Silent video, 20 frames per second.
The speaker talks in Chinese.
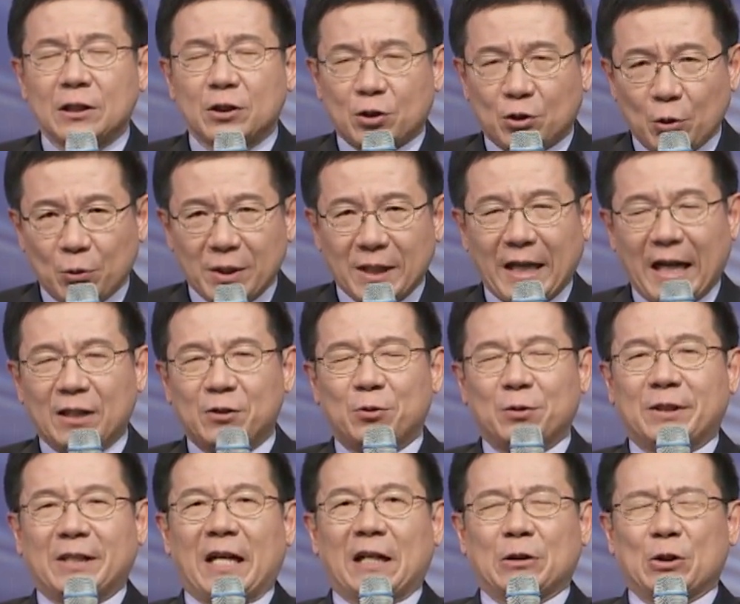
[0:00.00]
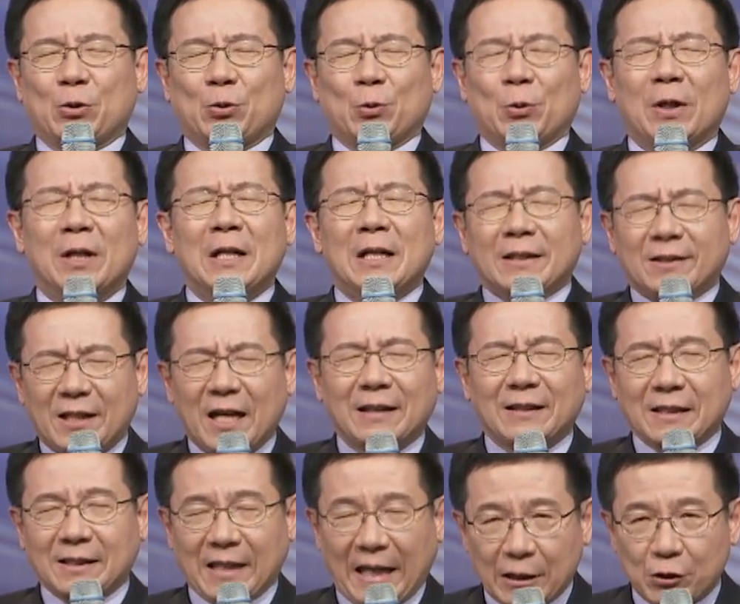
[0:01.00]
就应该是这样的说，这样的
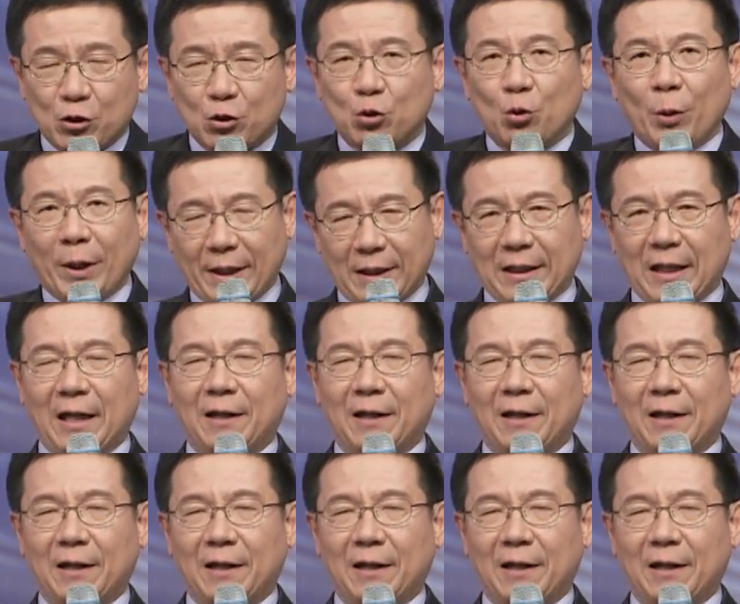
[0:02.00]
才是对的。